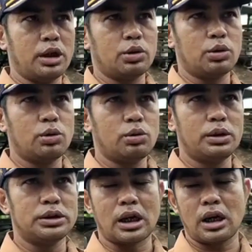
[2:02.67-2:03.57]
begitu
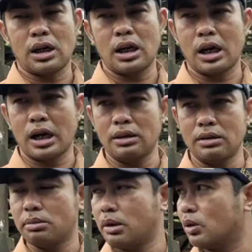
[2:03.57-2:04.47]
besar ledakan
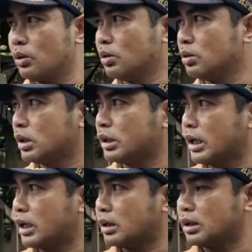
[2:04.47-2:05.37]
baru
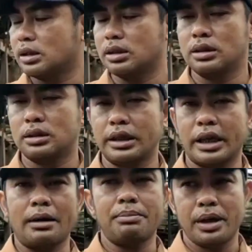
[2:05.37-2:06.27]
kita ke eh,
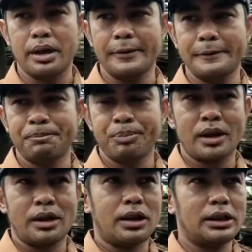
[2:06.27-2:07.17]
TKP
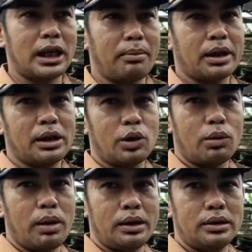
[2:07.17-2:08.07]
menyelamatkan
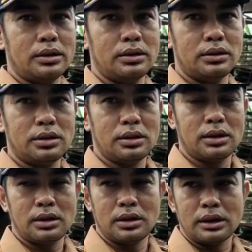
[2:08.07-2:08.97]
korban
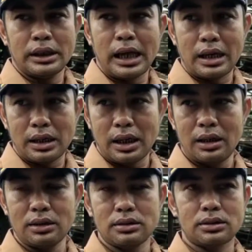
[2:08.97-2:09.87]
yang ada
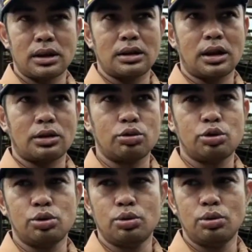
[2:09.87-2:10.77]
sekitar
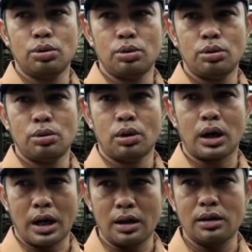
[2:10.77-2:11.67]
tujuh
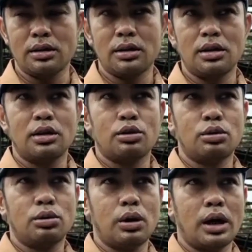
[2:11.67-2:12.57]
orang
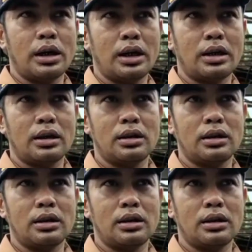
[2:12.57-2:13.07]
dua yang